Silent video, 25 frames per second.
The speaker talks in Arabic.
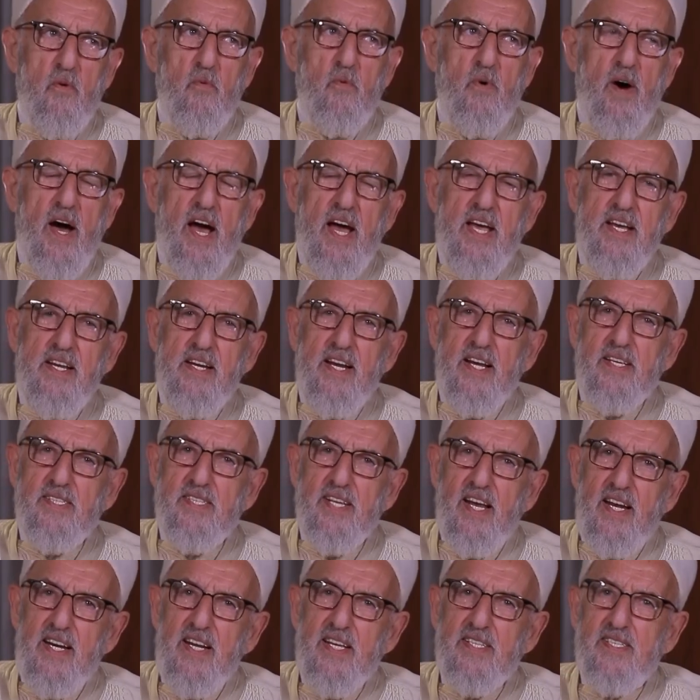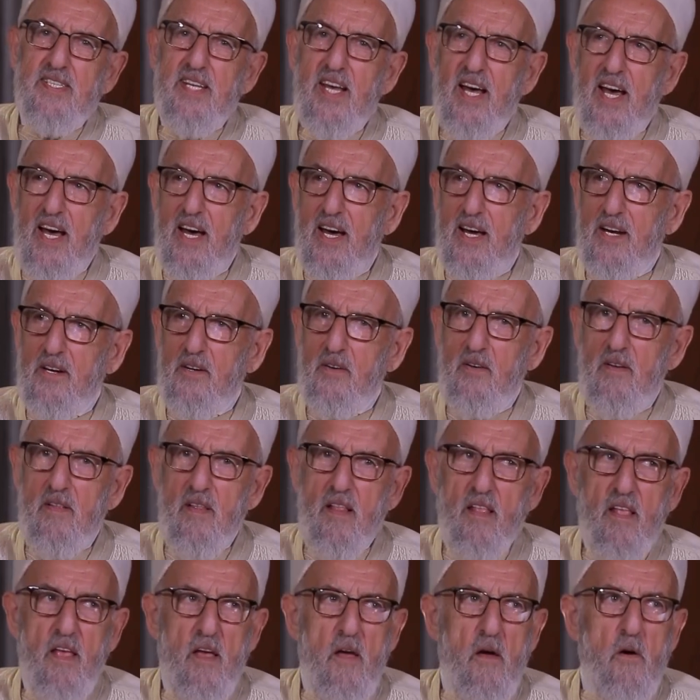واين سنسهر
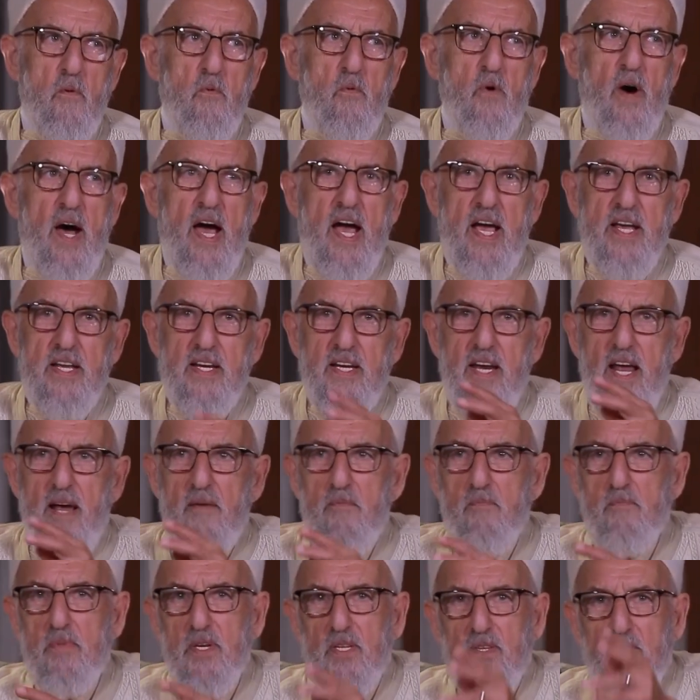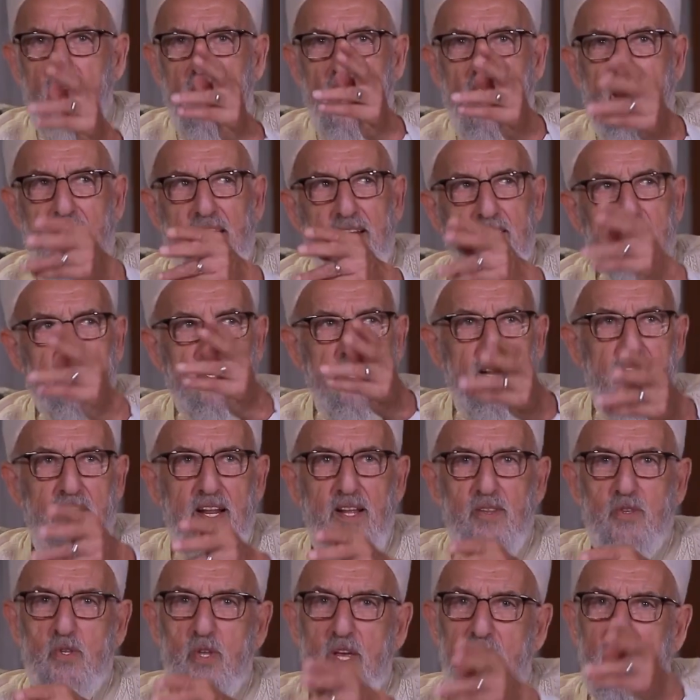واين بضاعتي
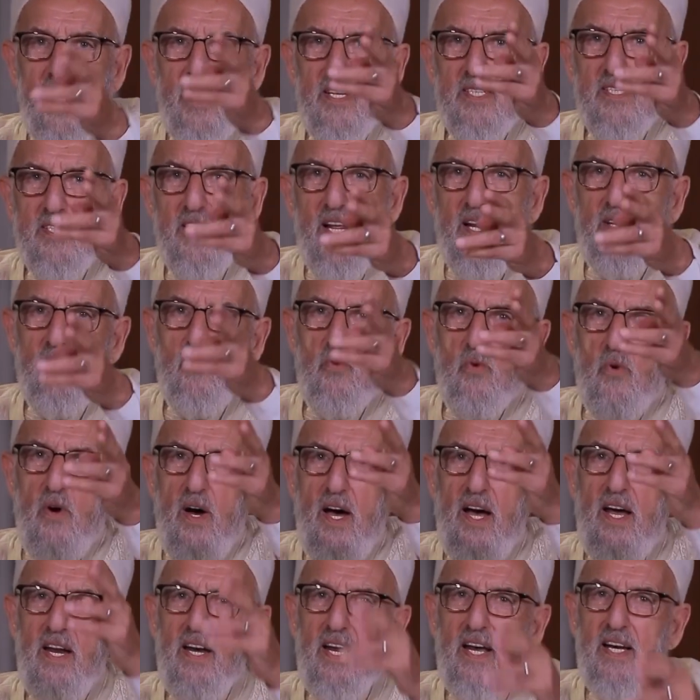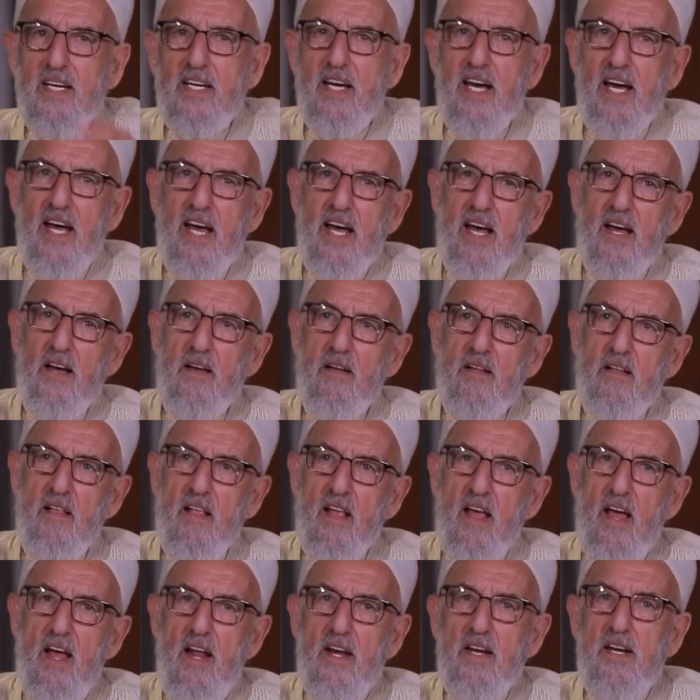التي ارسلتها لك
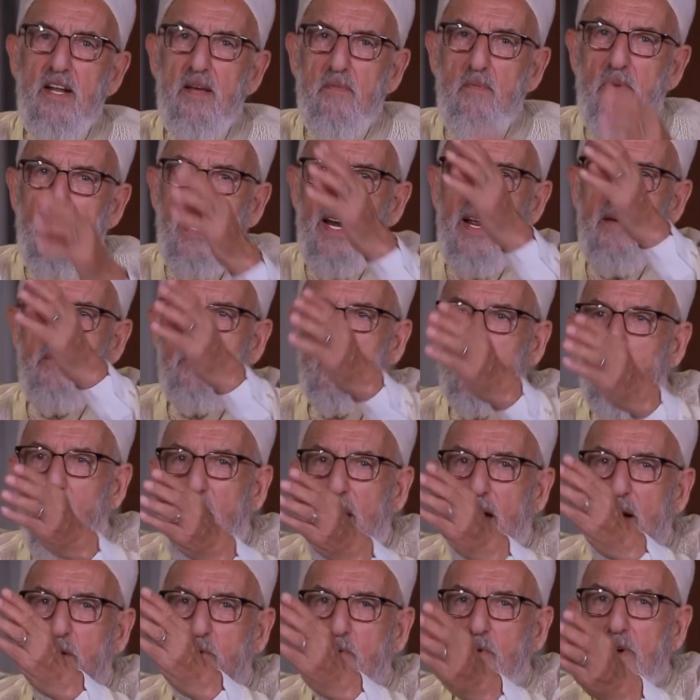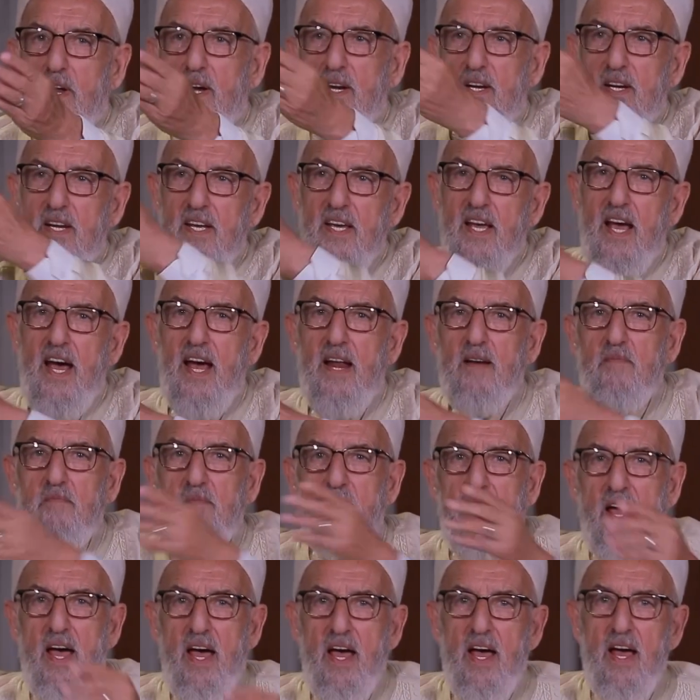لما لم تحول لي
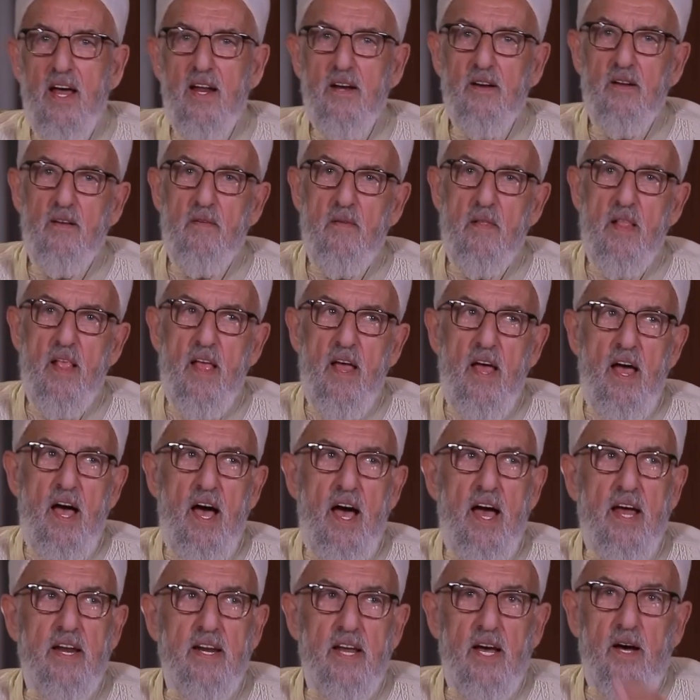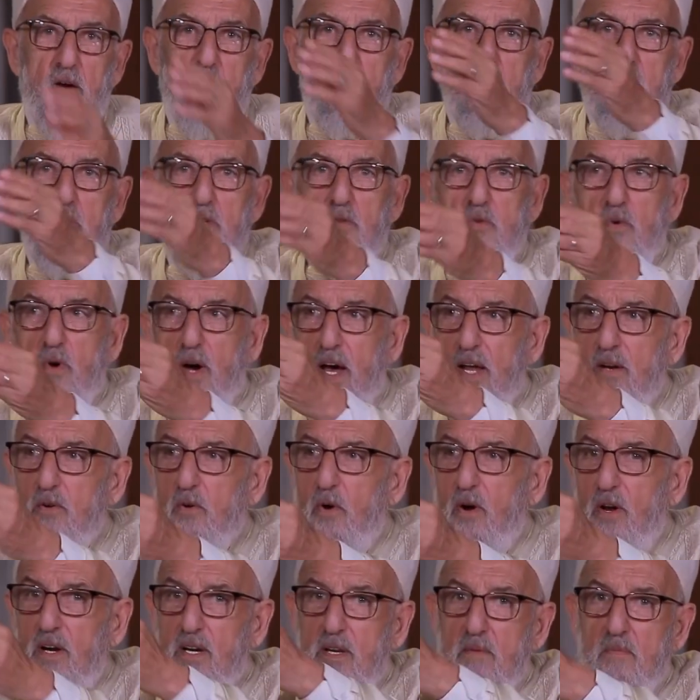المال انا اريد ان
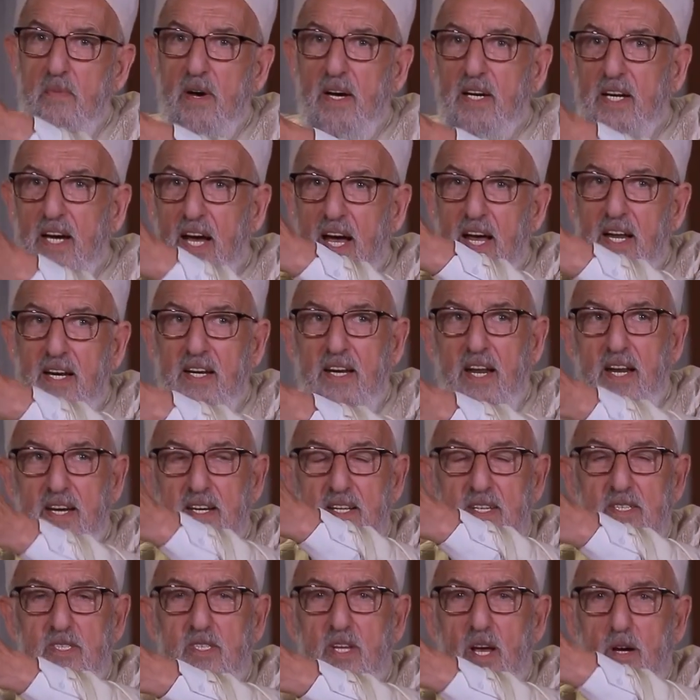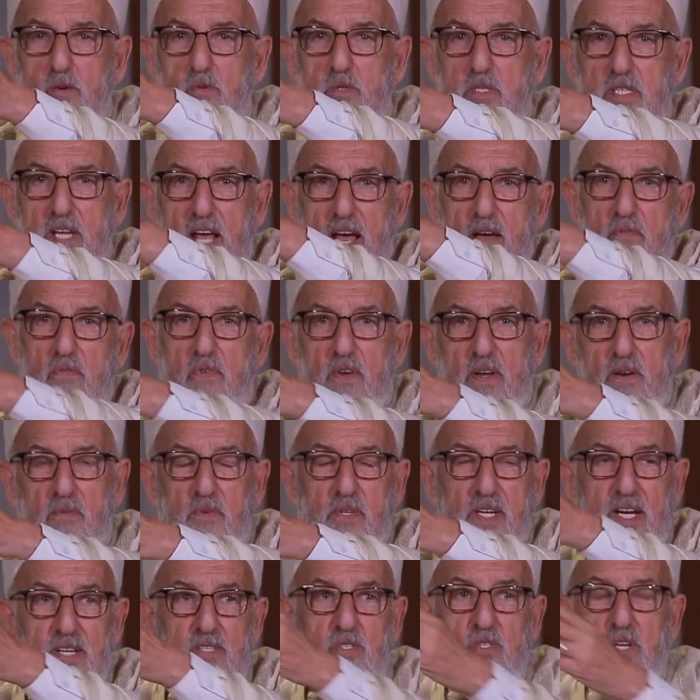اعلمك انني ساسافر
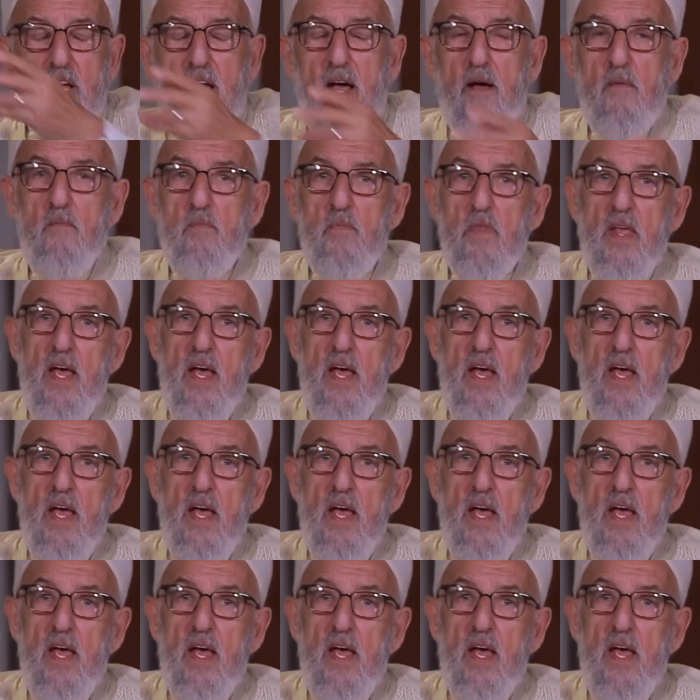كذا